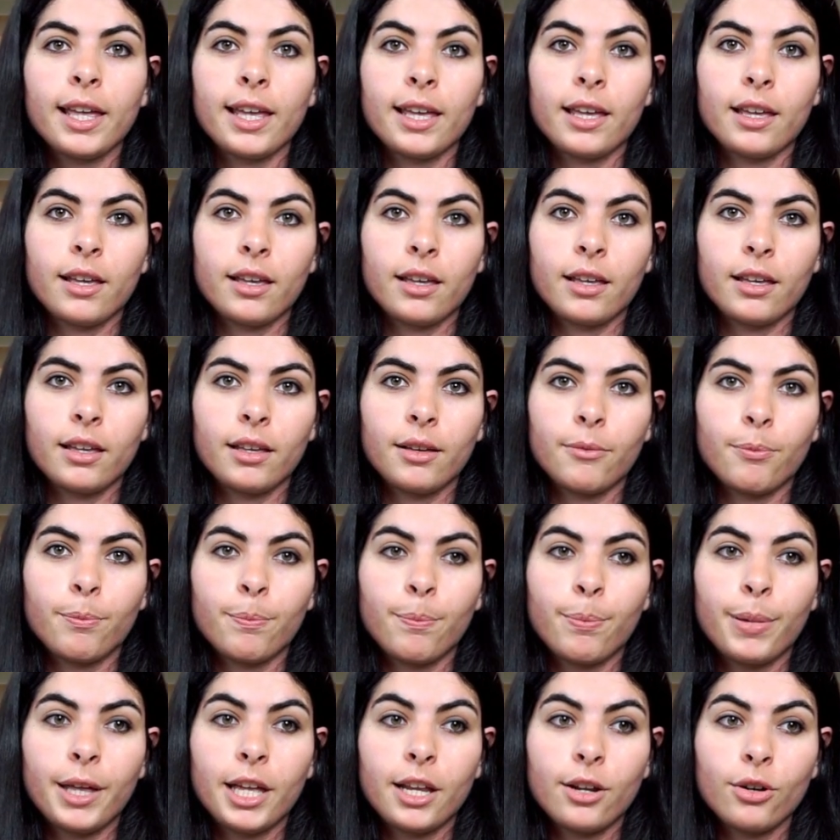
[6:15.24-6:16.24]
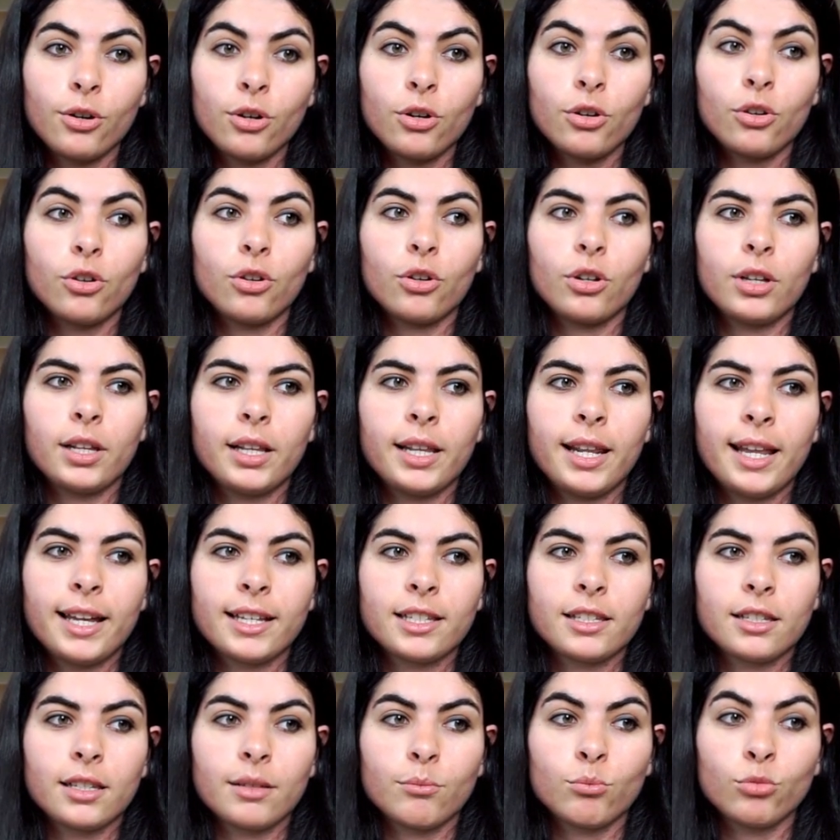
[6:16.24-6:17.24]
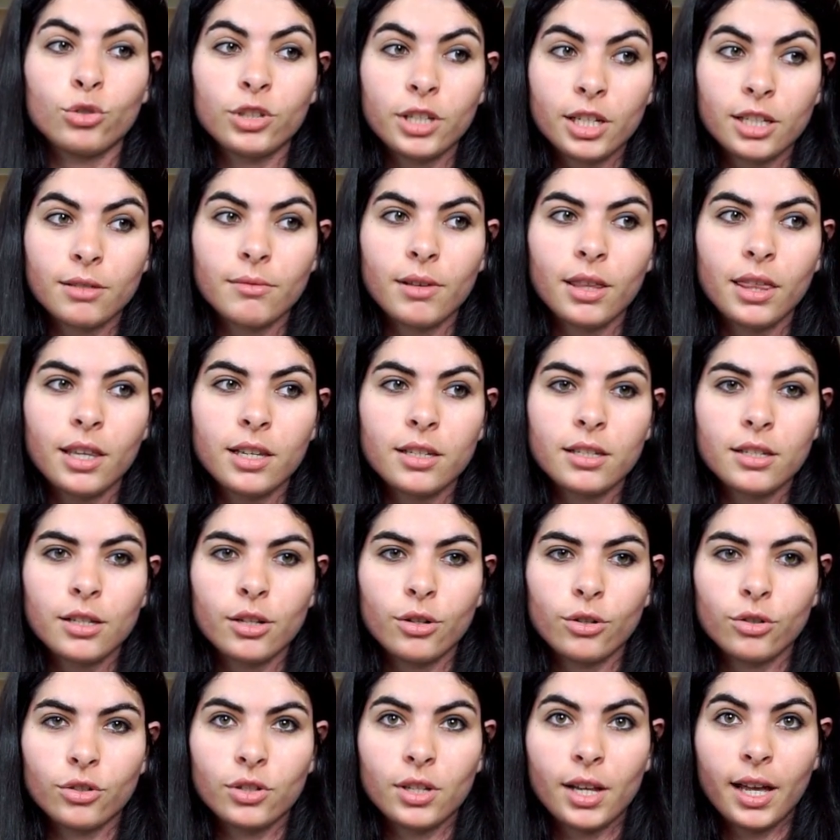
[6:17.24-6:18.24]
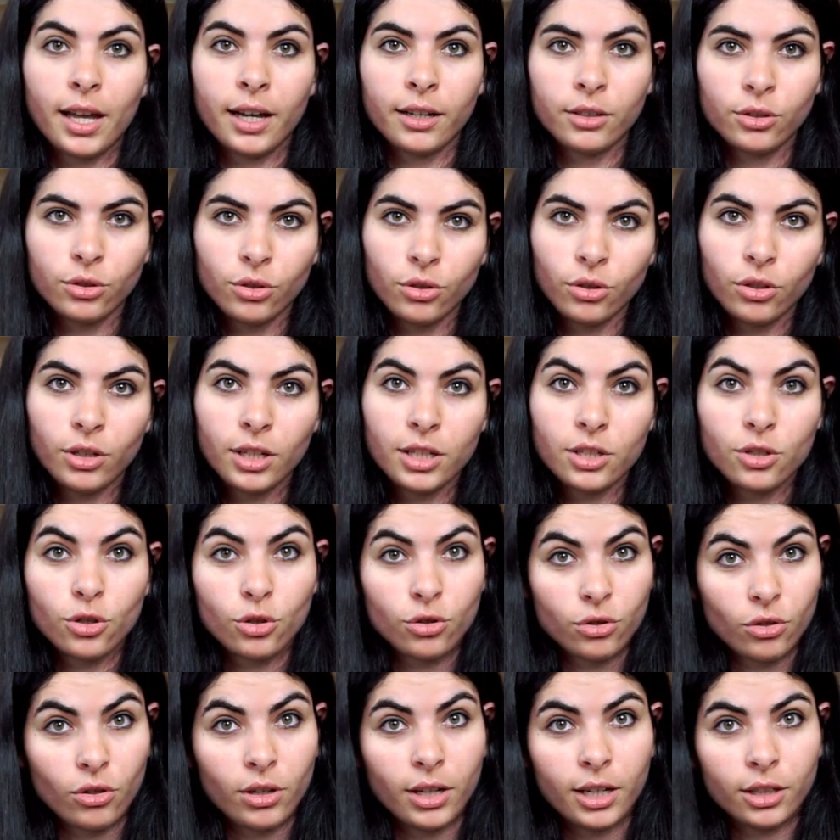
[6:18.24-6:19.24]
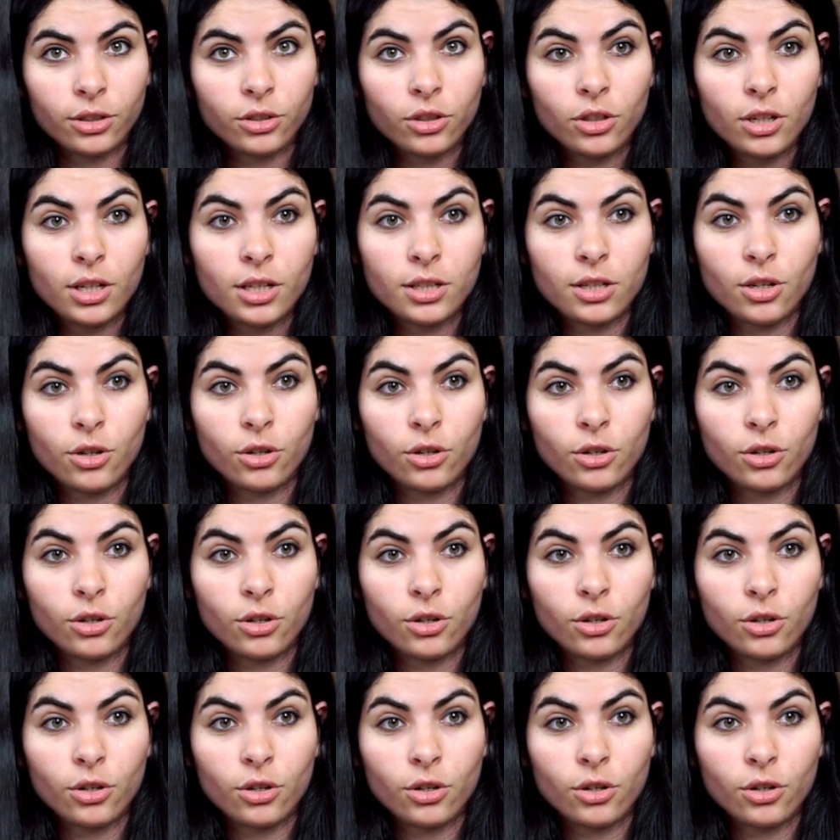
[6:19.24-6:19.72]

eh, pero las, muchas veces los actores no son actores,